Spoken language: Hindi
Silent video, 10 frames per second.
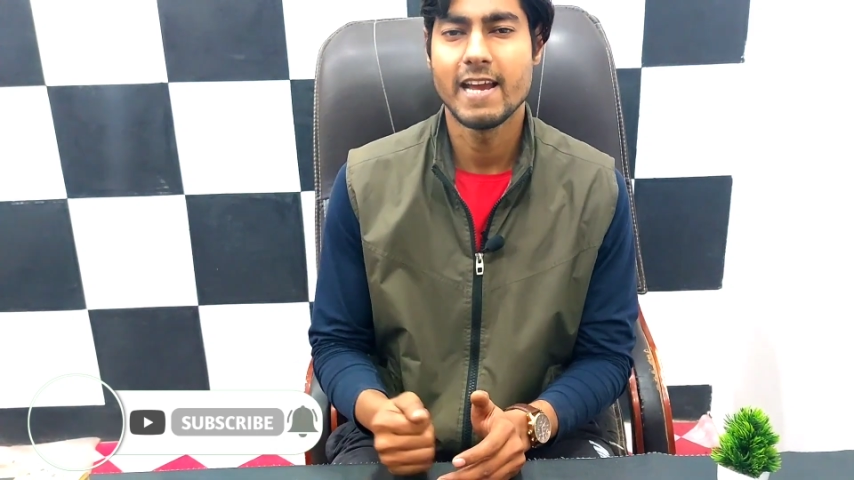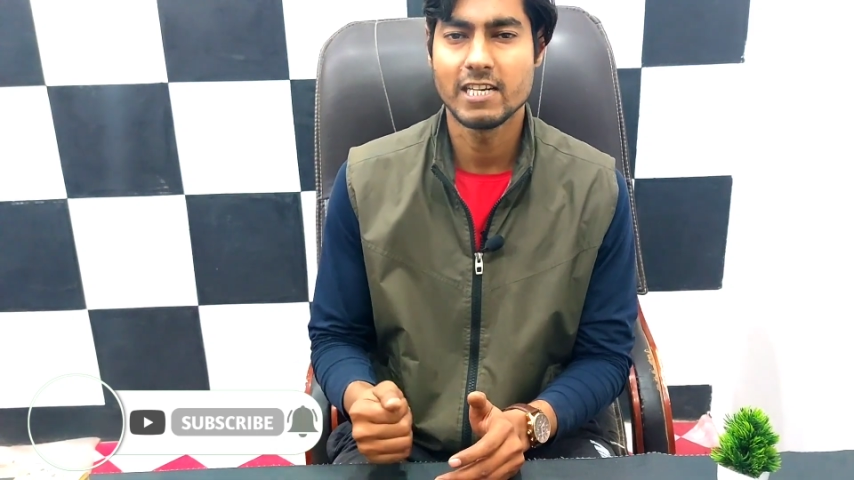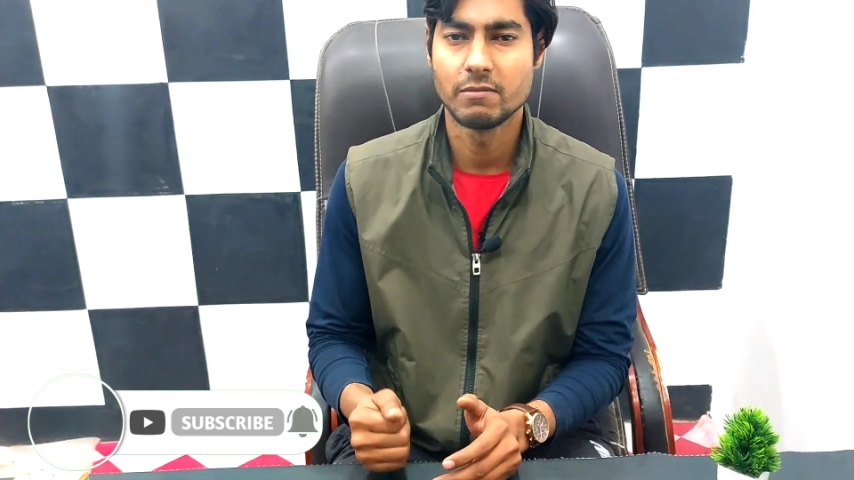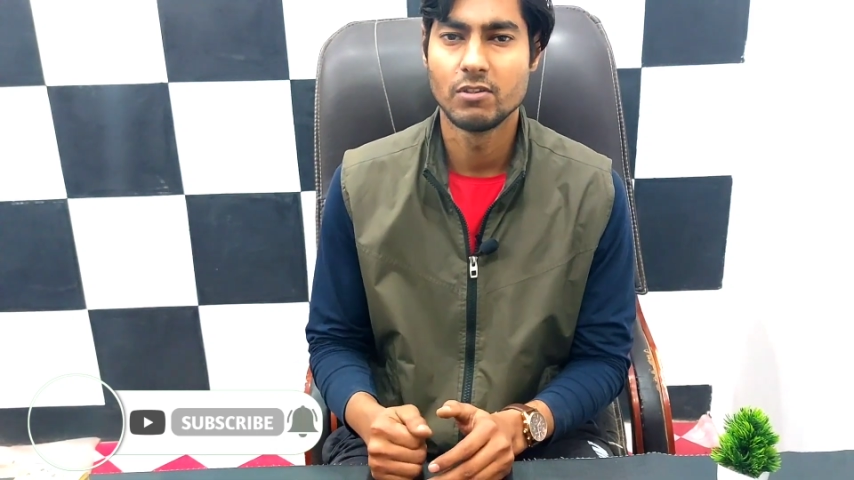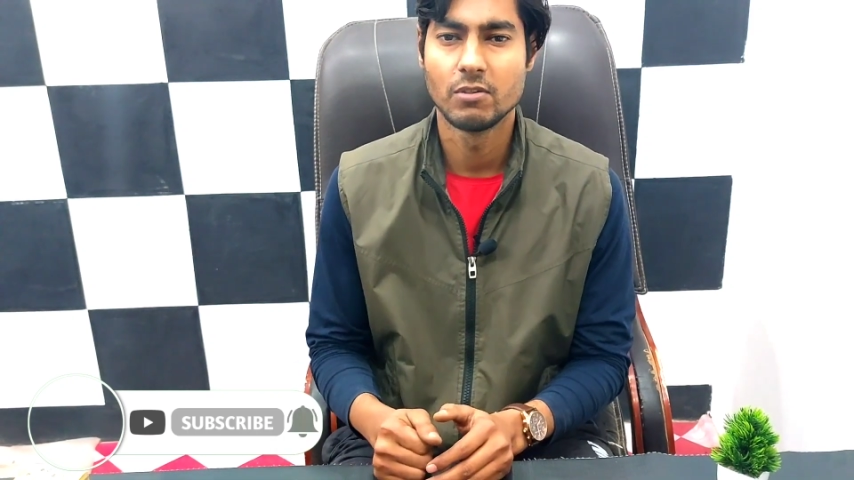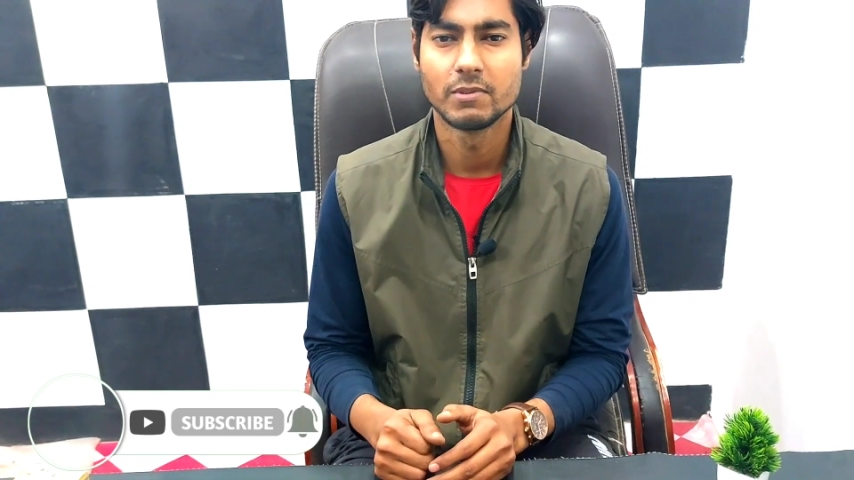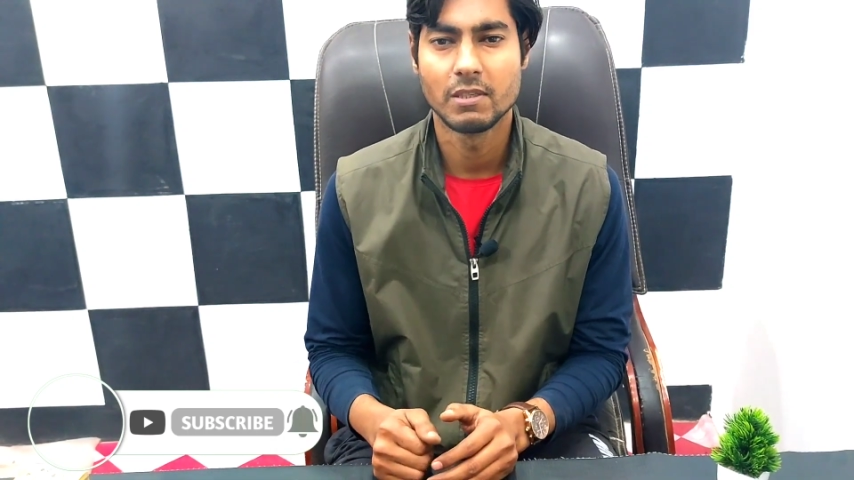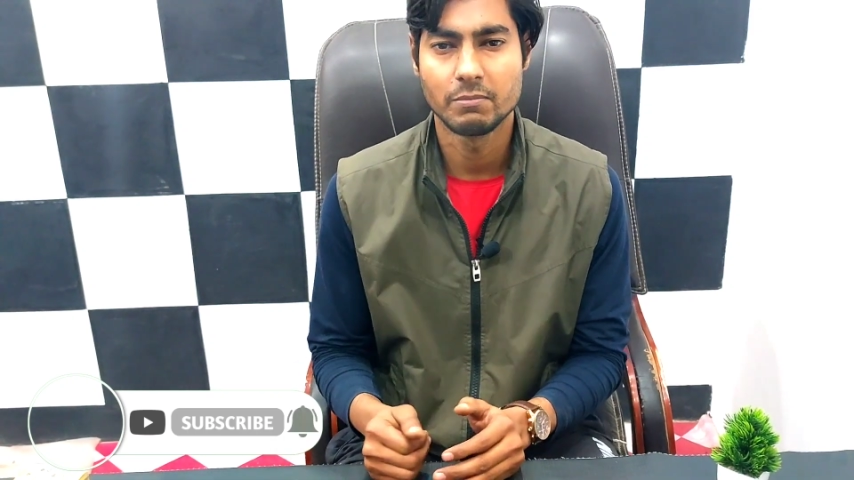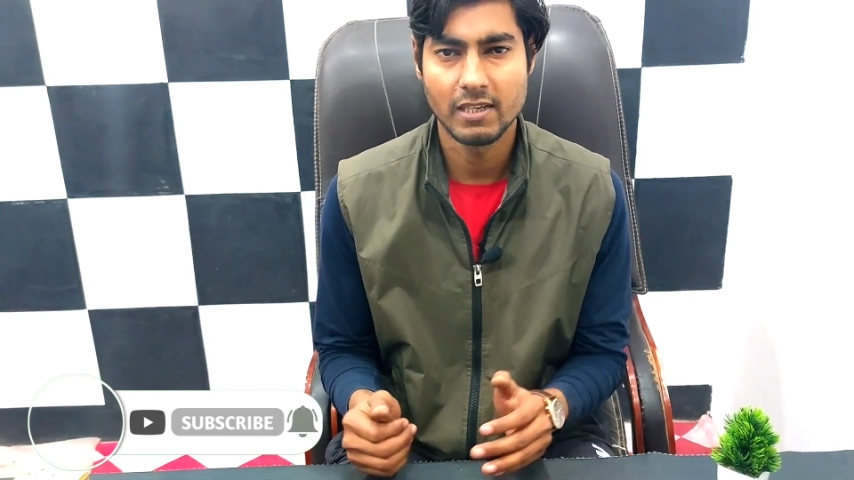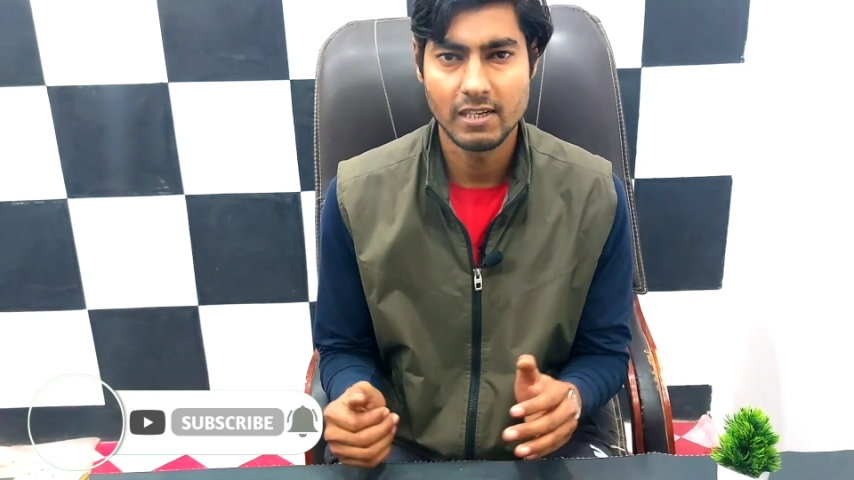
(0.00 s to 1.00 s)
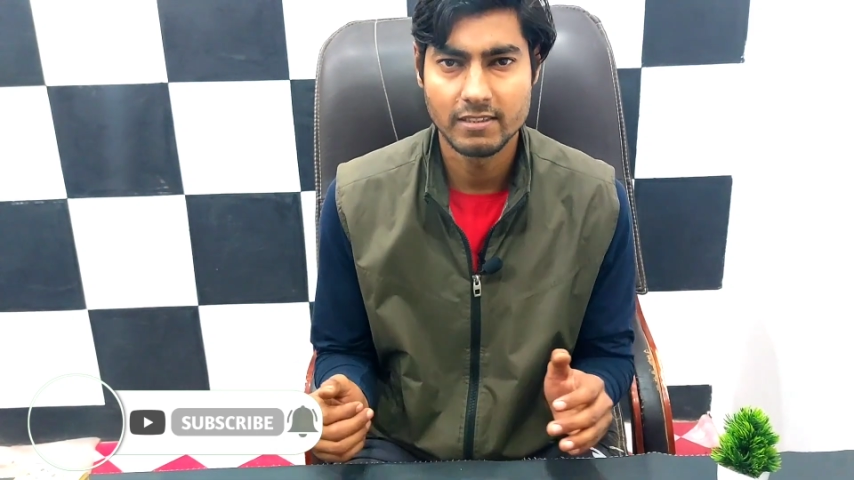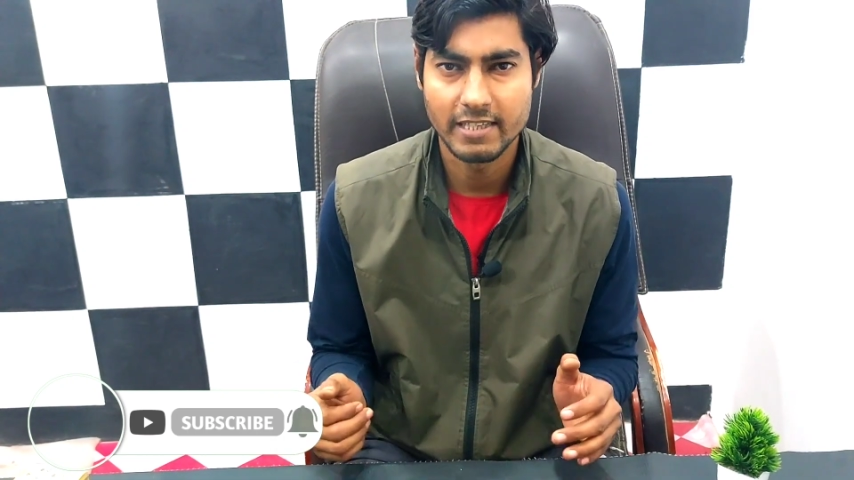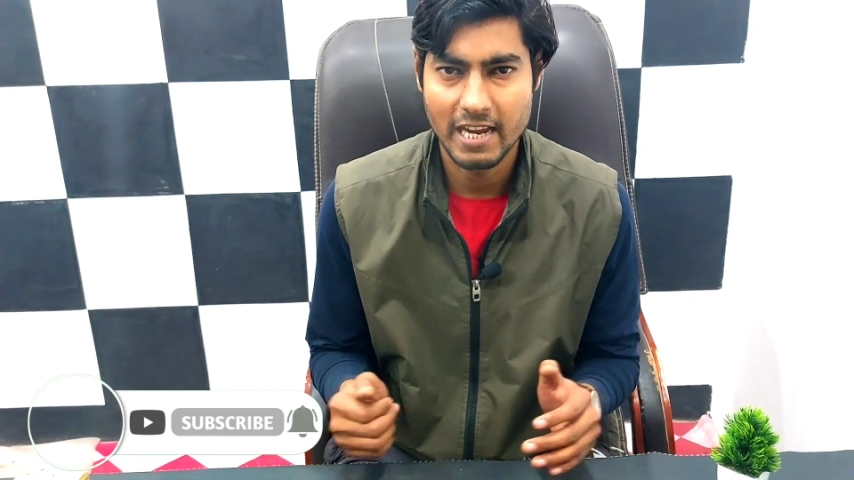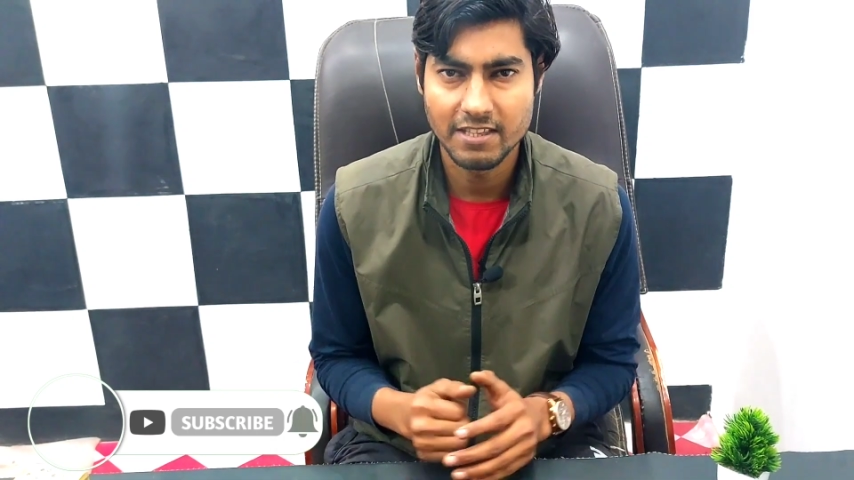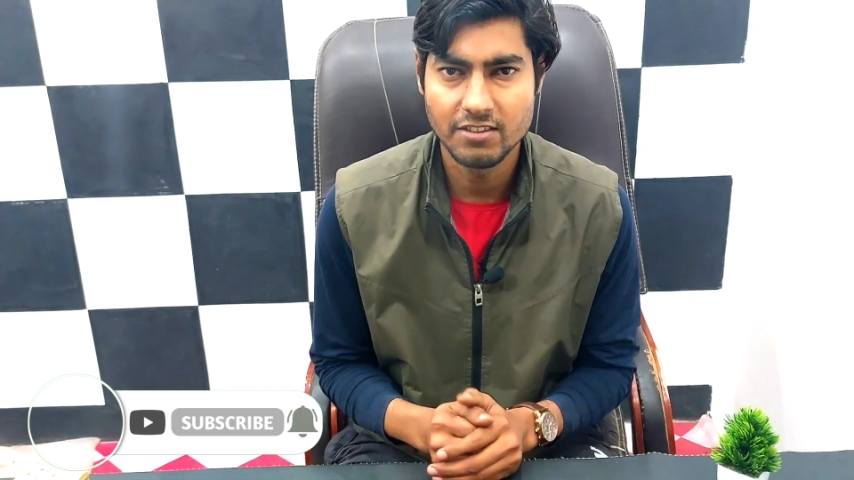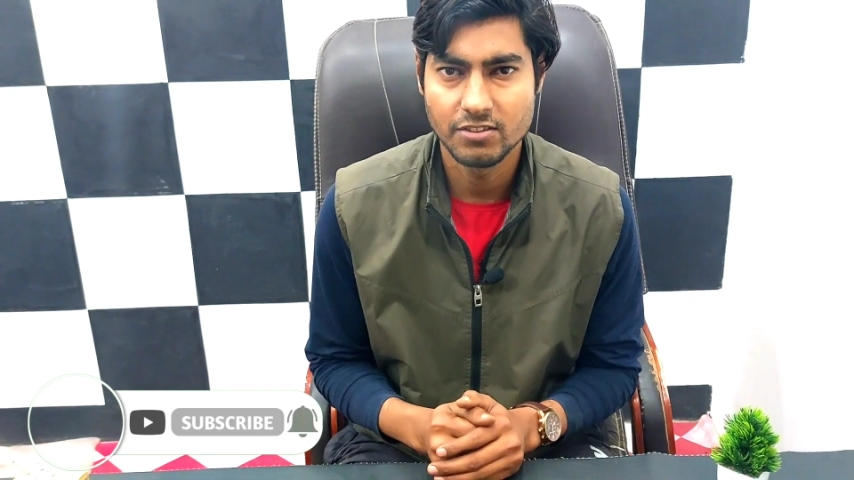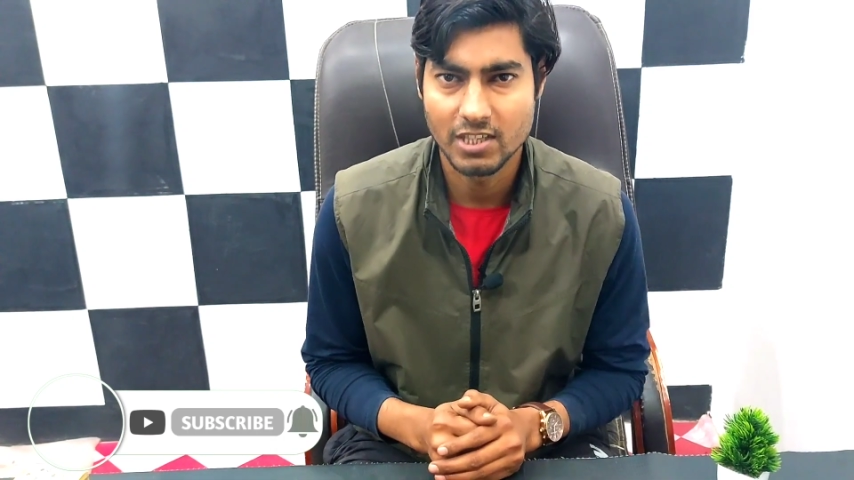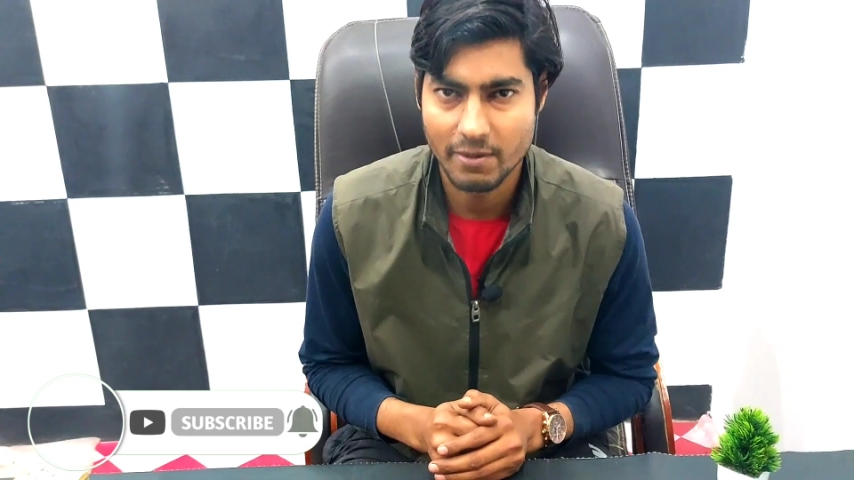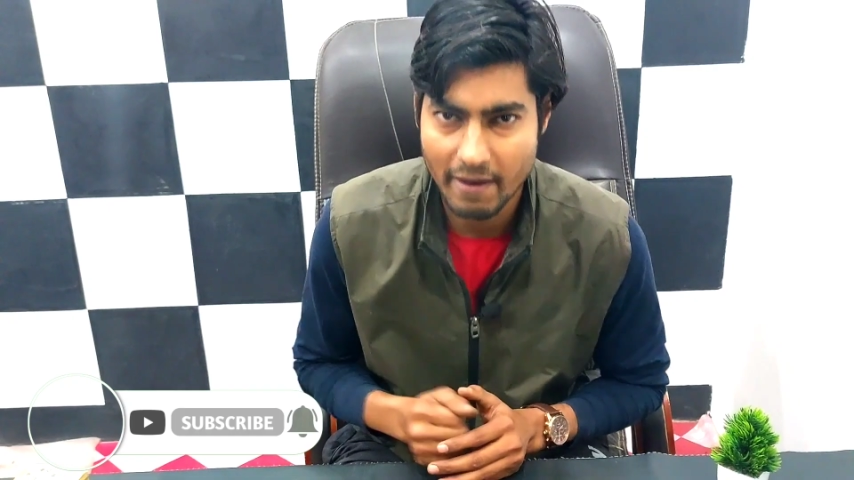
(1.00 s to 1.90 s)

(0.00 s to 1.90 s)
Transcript: नेक्स्ट वीडियो में तब तक के लिए जय हिंद जय